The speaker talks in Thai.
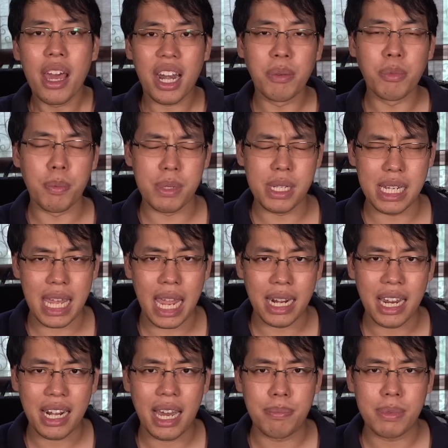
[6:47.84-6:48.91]
ระบบเสียง
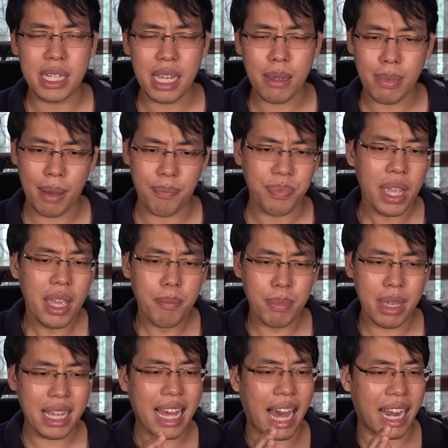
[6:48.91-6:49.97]
นะครับที่แบบ
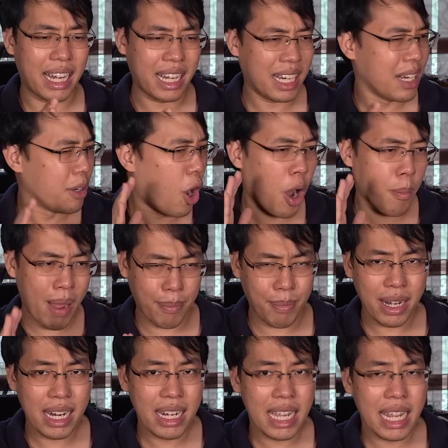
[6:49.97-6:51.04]
มีการออกแบบ
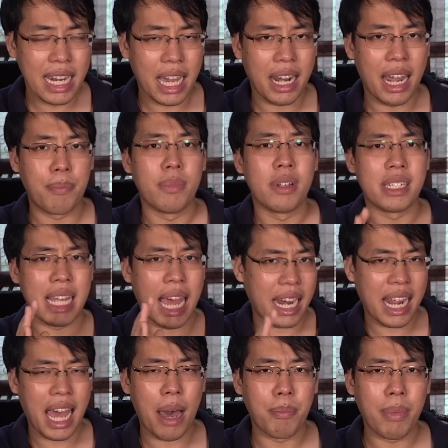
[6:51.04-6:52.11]
มาดี ๆ นะครับ จะ
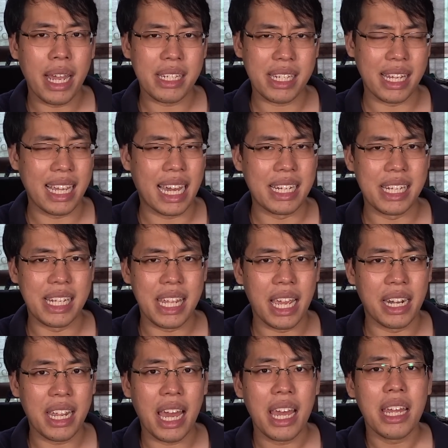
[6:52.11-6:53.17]
ทำให้สัญญาณเสีย
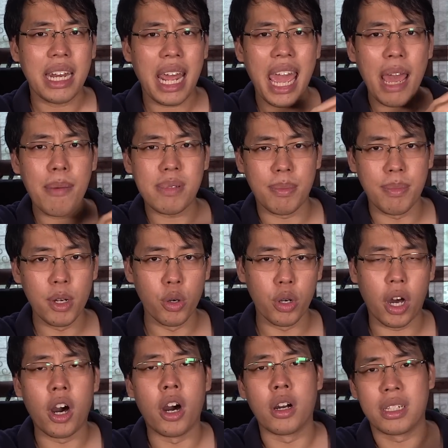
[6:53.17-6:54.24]
งเนี่ย แทบจะไม่หลุ
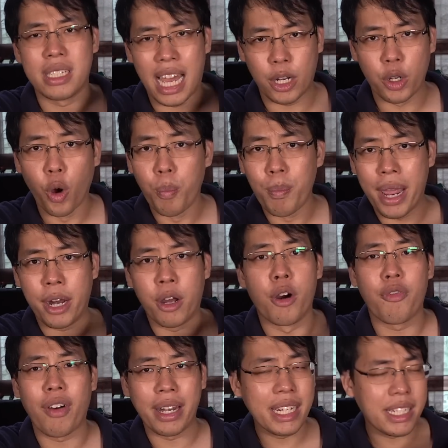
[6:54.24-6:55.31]
ดออกจากโดเมนขอ
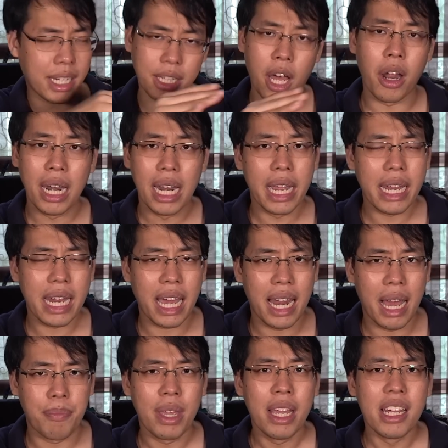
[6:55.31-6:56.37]
งฝันดิจิตอลเลยนะค
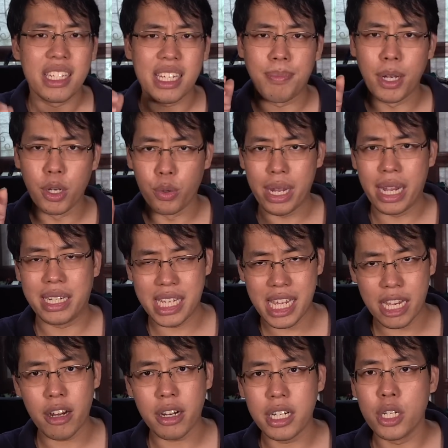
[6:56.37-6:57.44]
รับ จะไปหลุดอีก
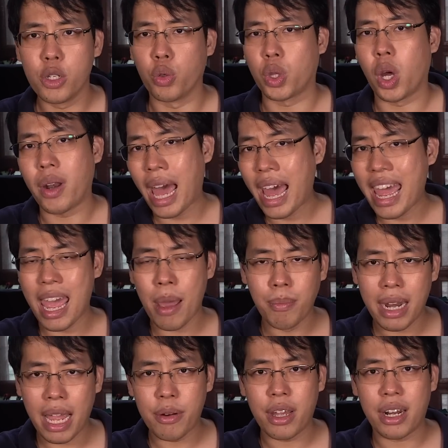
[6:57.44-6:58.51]
ทีก็คืออยู่ต่อหน้าแอม
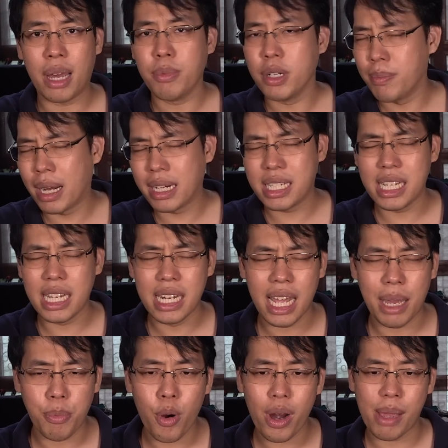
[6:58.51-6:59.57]
แล้วนะครับ หรือบางที
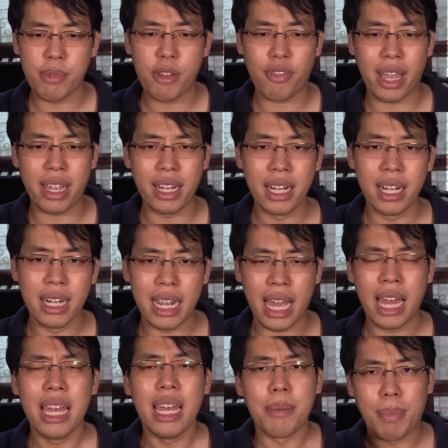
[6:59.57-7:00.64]
เนี่ยพวกแอมพลิฟายเออร์เนี่
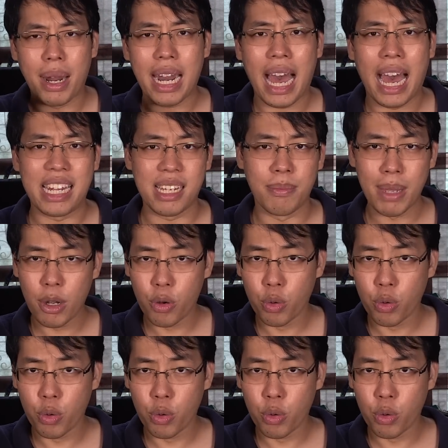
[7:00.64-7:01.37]
ย มันอาจจะมี